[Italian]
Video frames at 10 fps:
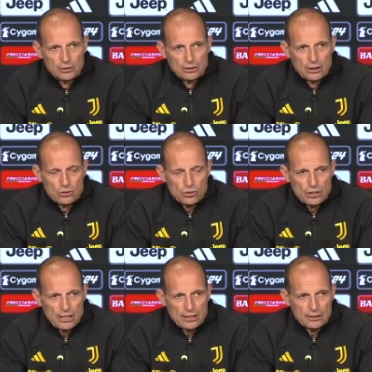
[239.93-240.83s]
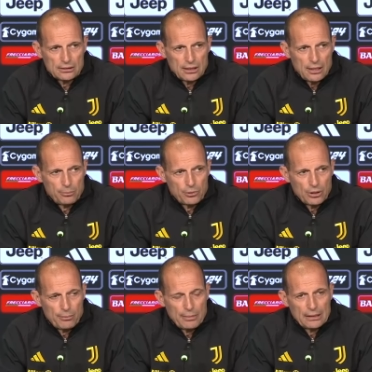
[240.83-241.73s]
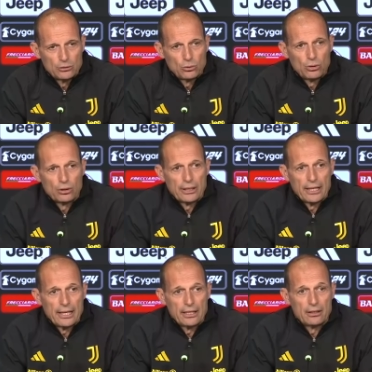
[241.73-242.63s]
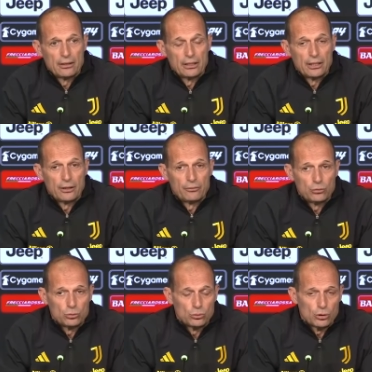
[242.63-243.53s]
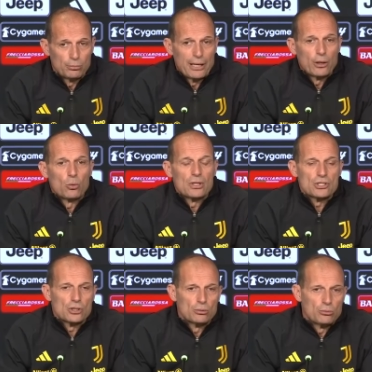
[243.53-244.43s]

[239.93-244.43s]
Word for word: e la società starà programmando quello che è il, il futuro ma in questo